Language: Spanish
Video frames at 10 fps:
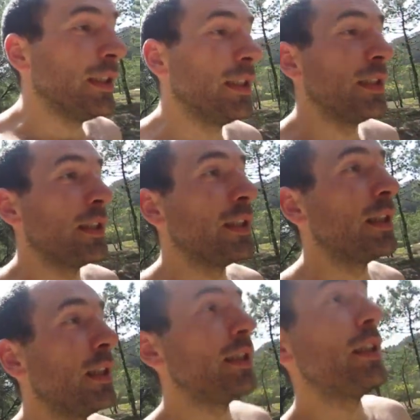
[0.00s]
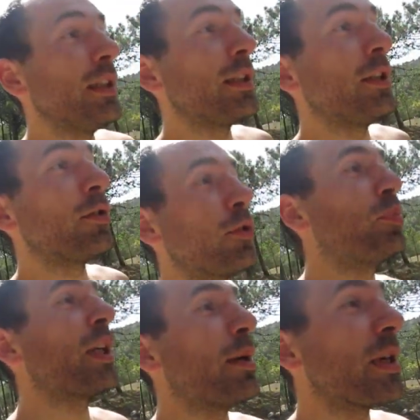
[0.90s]
Ay, si yo
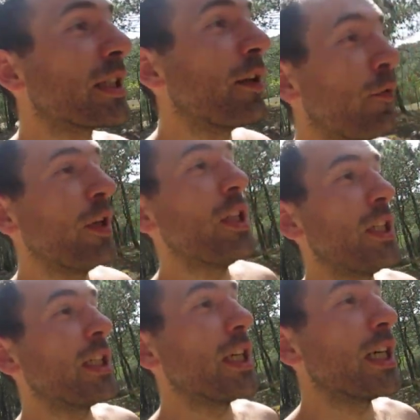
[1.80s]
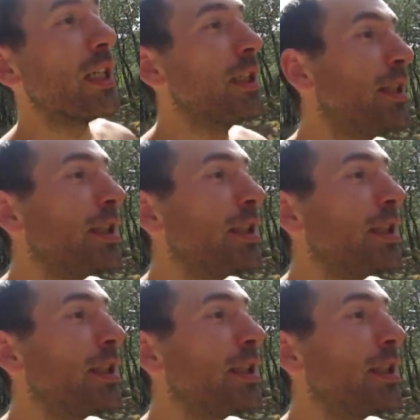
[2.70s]
supiera más de física,